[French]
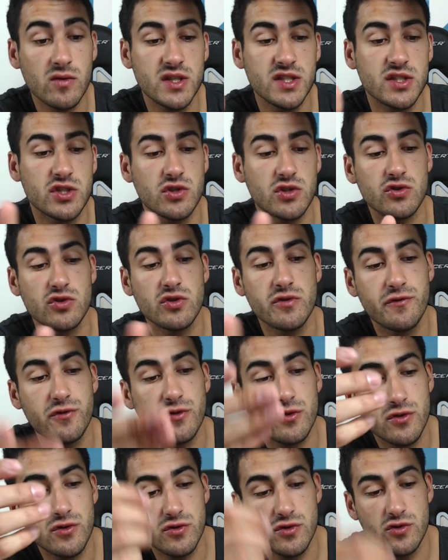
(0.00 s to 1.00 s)
qui change de
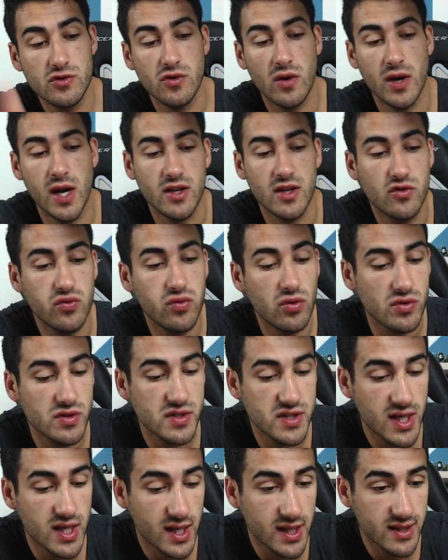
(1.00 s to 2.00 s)
focus sur la tour
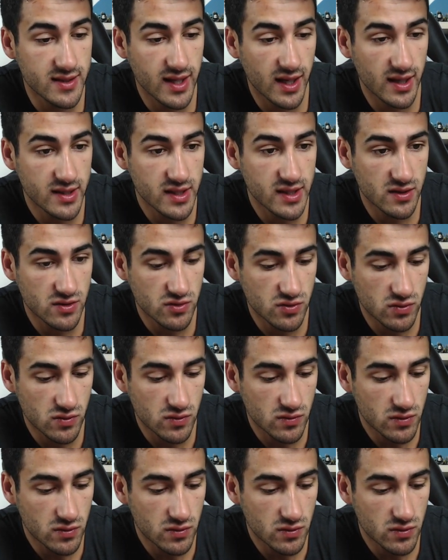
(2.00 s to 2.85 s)
aussi à la dernière seconde,